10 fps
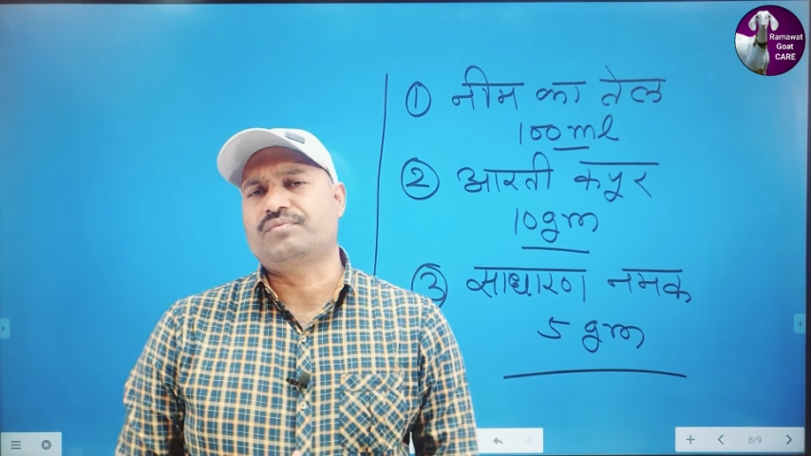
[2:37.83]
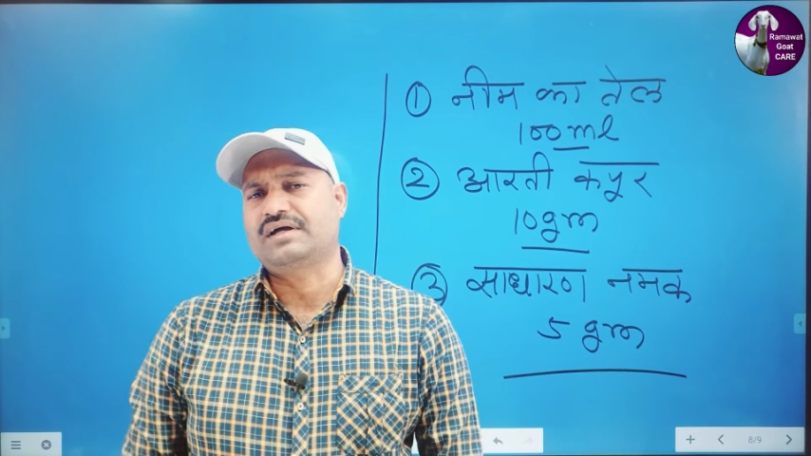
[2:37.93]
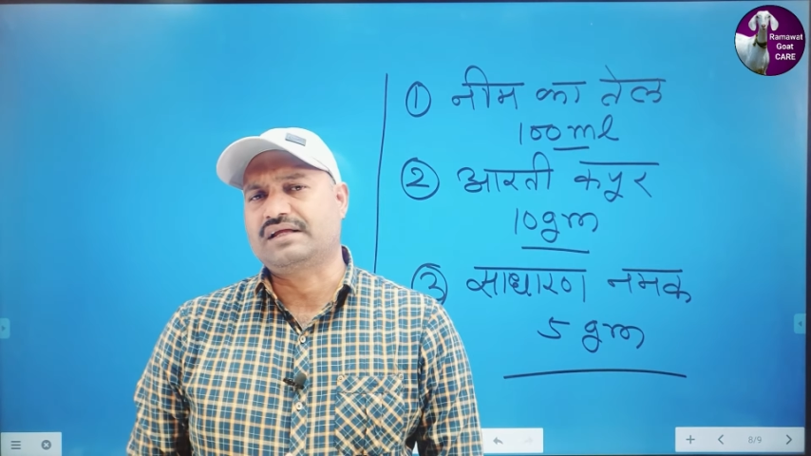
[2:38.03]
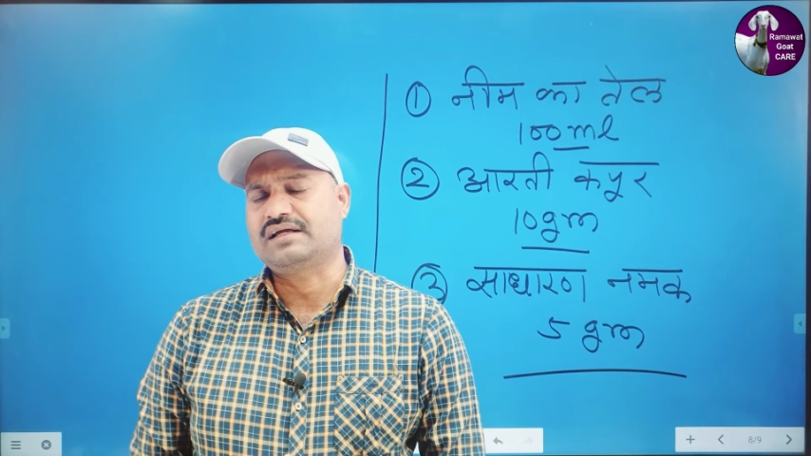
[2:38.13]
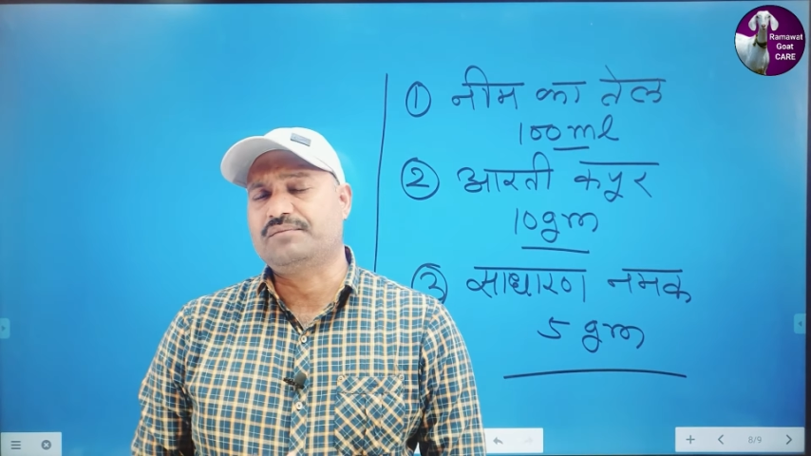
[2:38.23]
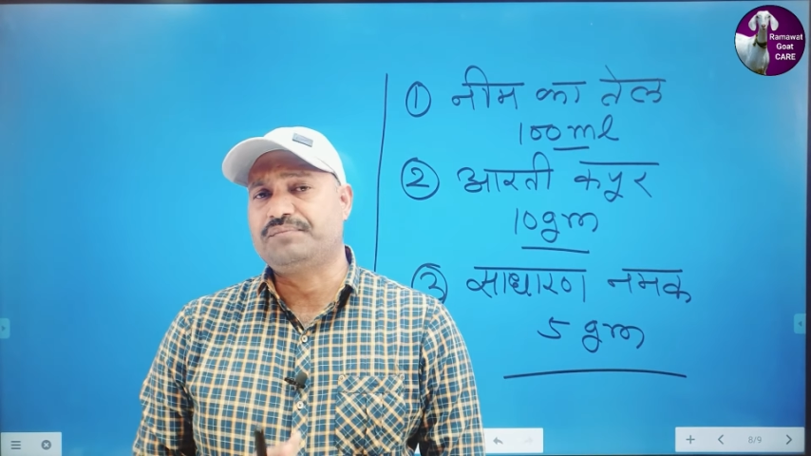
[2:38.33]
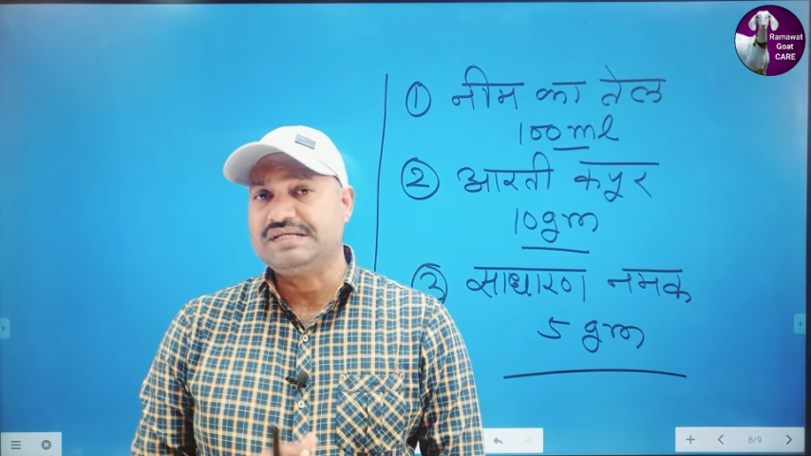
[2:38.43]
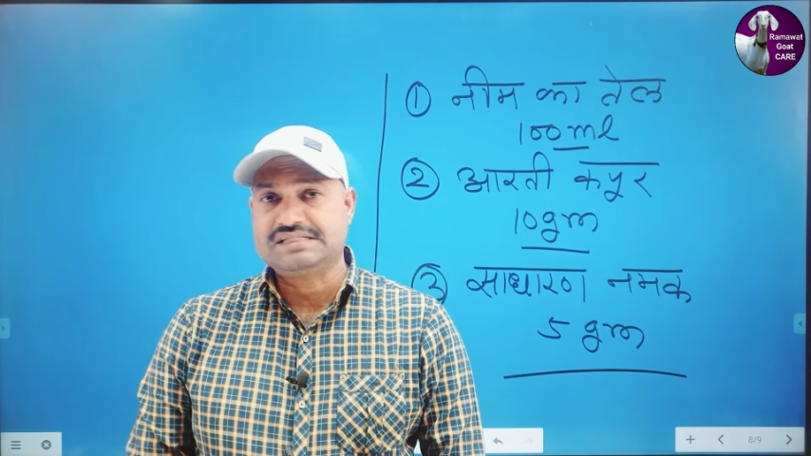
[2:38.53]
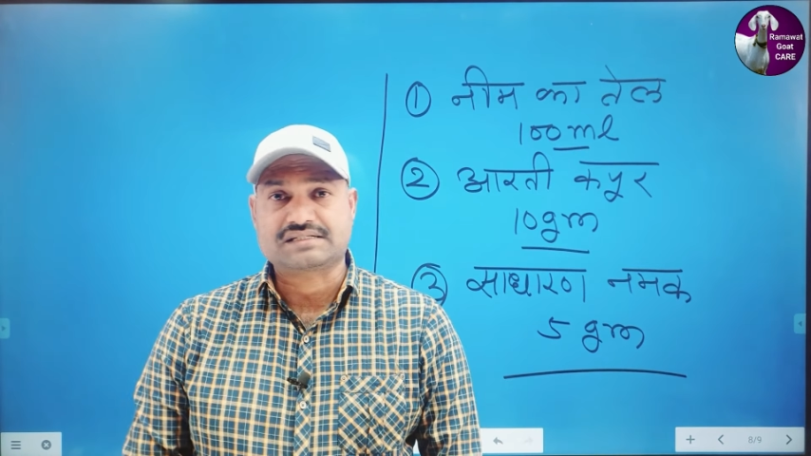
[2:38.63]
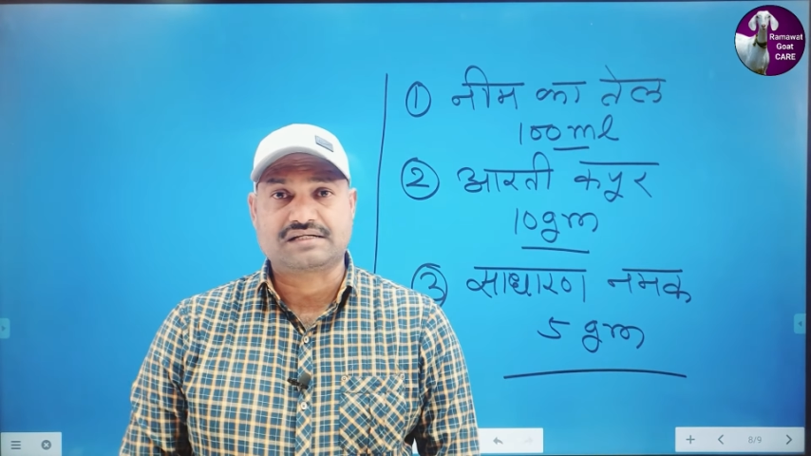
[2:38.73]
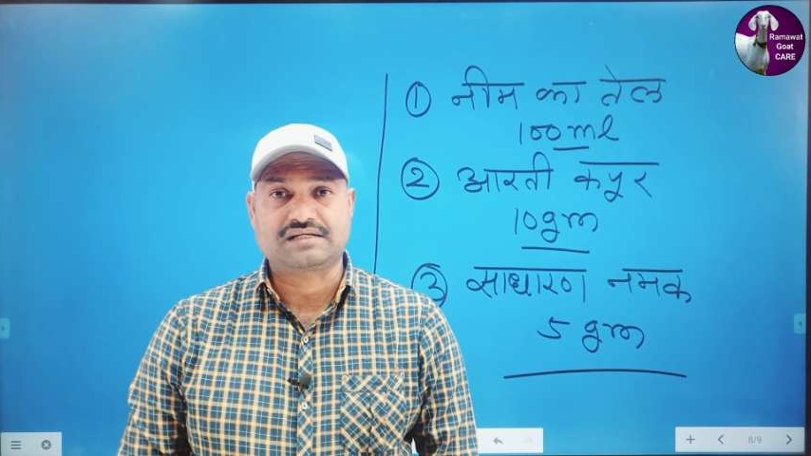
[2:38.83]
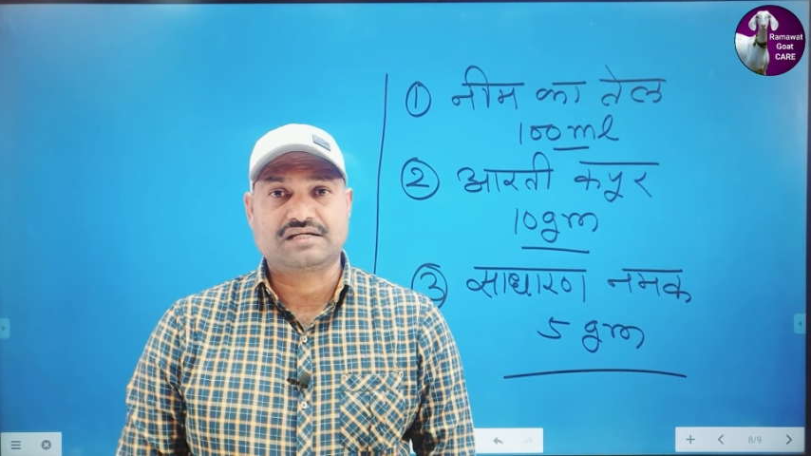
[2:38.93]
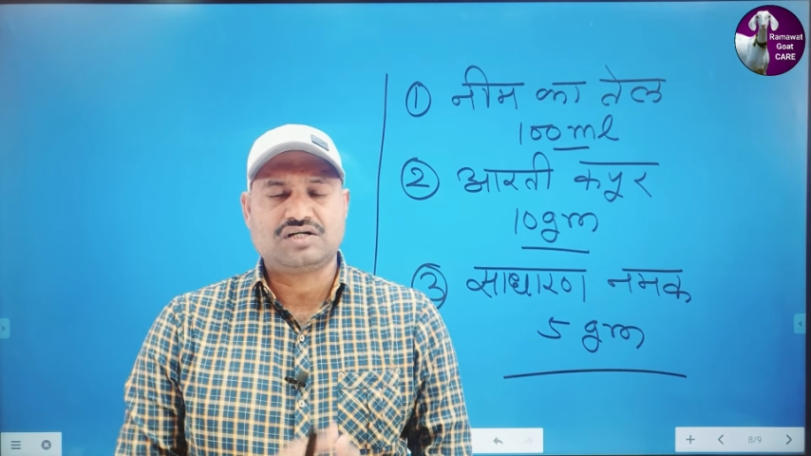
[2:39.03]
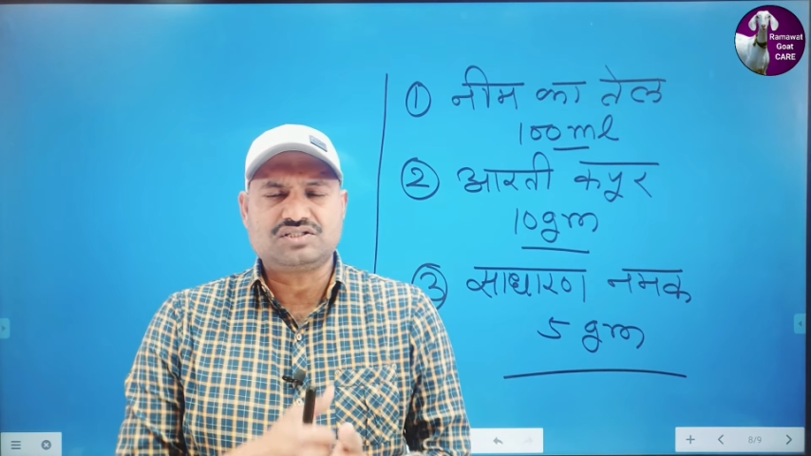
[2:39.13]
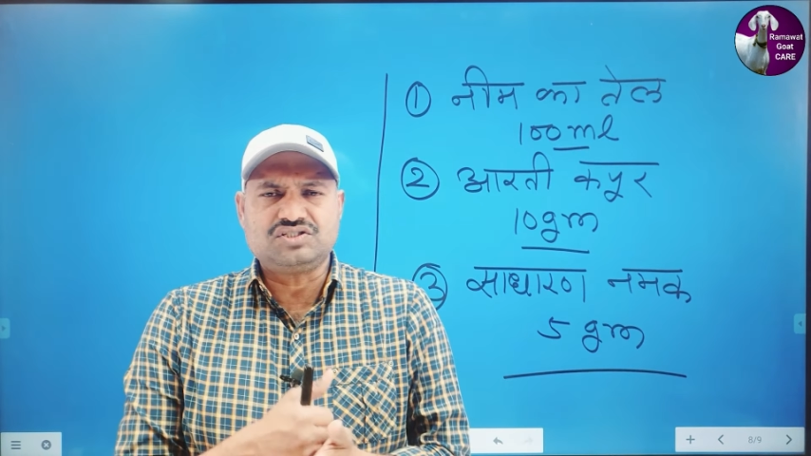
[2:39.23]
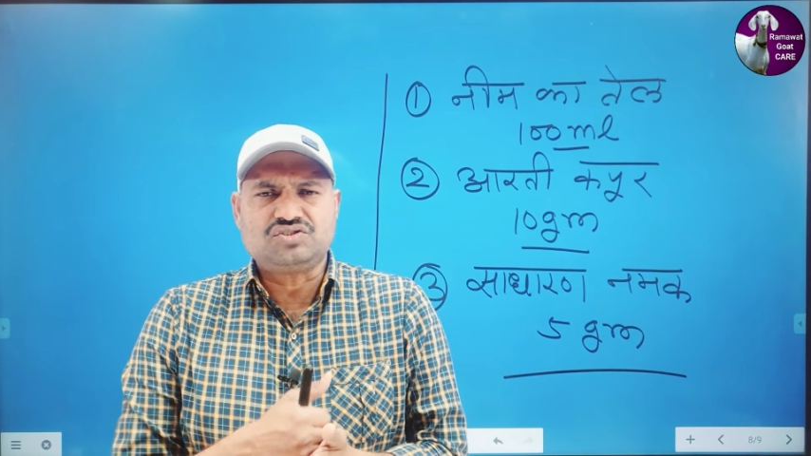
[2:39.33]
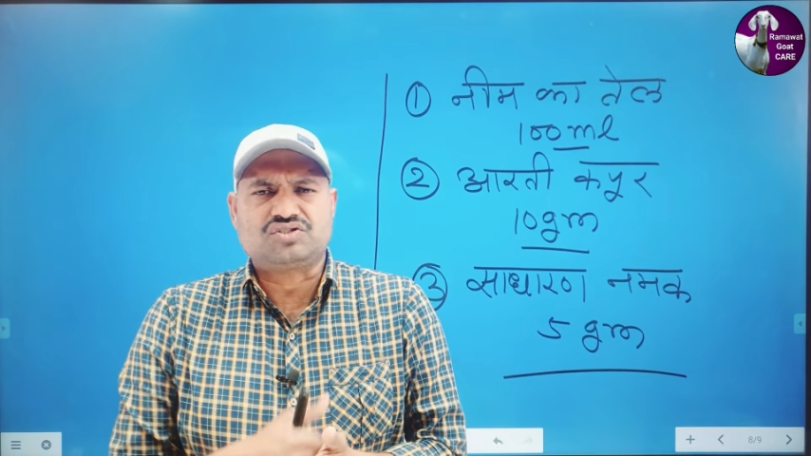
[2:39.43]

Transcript: करके पीस करके अच्छी